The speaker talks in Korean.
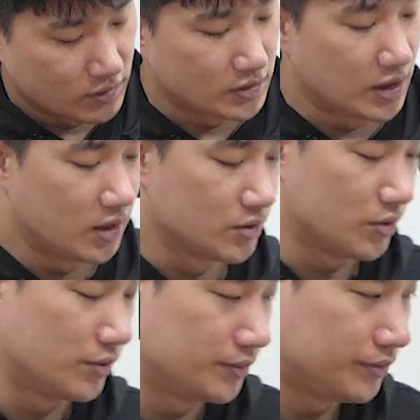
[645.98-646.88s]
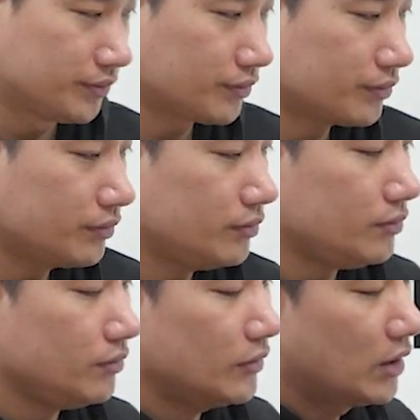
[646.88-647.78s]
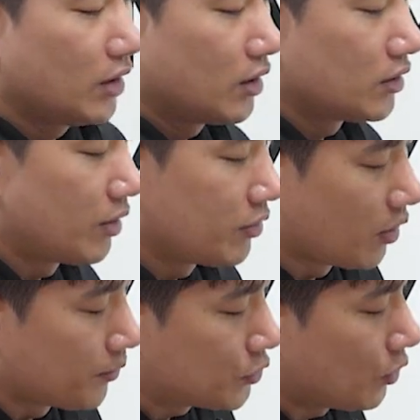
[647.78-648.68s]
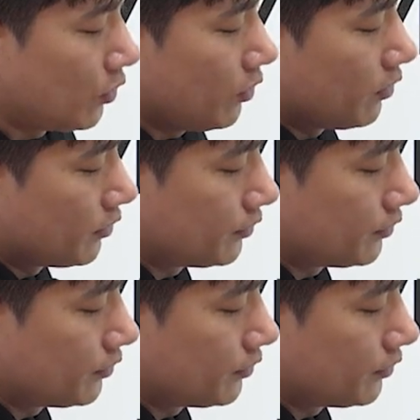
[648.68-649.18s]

잘라줘. 그 다음에 옆쪽